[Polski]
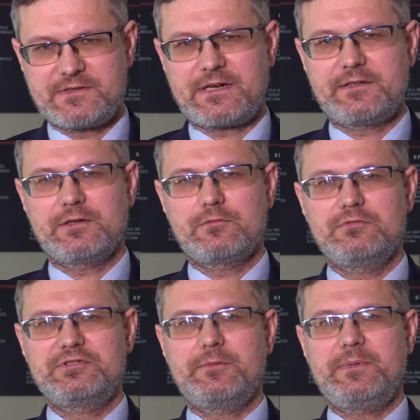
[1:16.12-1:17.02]
Z
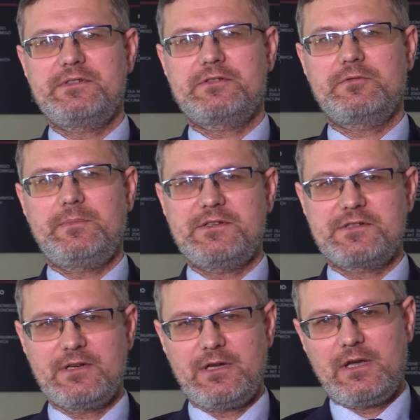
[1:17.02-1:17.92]
artykułu
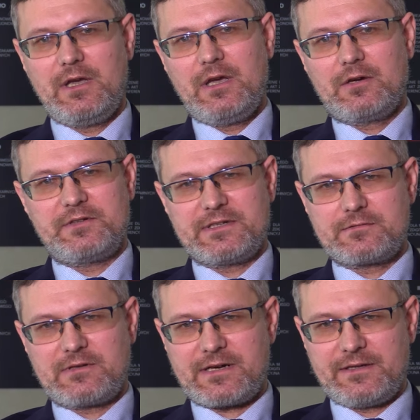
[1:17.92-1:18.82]
155
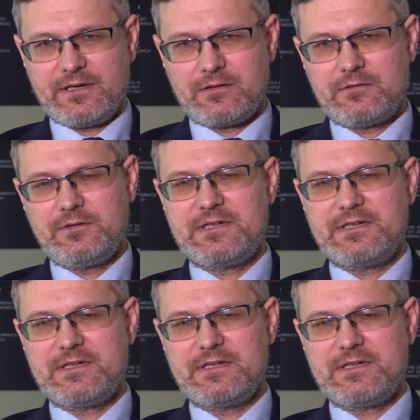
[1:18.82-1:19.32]
kodeksu karnego.